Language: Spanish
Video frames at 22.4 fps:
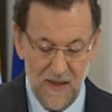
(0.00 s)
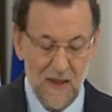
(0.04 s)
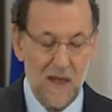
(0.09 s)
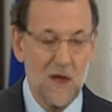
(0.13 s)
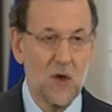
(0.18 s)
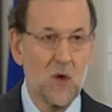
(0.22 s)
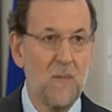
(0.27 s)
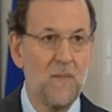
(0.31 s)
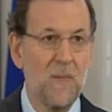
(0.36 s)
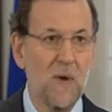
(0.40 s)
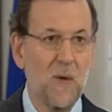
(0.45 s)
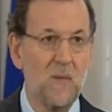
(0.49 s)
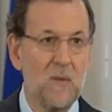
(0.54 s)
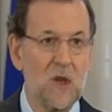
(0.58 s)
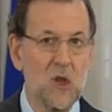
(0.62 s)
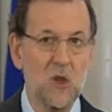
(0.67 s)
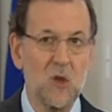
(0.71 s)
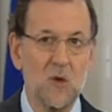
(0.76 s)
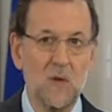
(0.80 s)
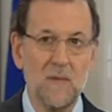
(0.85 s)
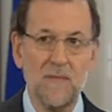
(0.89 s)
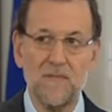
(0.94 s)
y
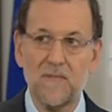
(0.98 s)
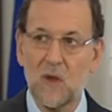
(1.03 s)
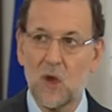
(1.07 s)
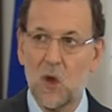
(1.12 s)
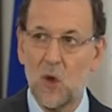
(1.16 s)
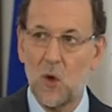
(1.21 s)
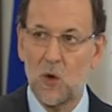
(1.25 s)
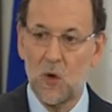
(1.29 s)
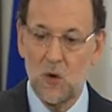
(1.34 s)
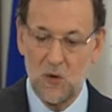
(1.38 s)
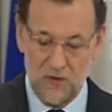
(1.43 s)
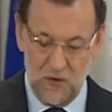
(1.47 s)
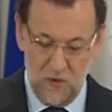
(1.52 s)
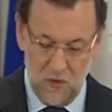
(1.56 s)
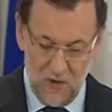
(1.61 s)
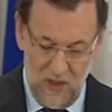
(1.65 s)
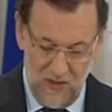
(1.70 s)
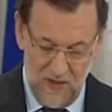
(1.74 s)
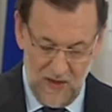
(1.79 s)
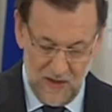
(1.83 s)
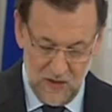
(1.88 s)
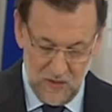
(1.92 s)
compromiso con los
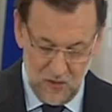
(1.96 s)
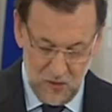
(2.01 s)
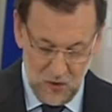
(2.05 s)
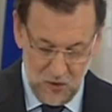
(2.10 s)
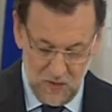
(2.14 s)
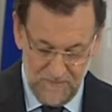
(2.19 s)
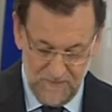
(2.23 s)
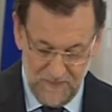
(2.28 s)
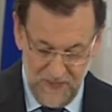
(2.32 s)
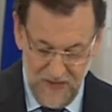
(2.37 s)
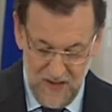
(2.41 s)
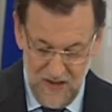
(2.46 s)
ciudadanos.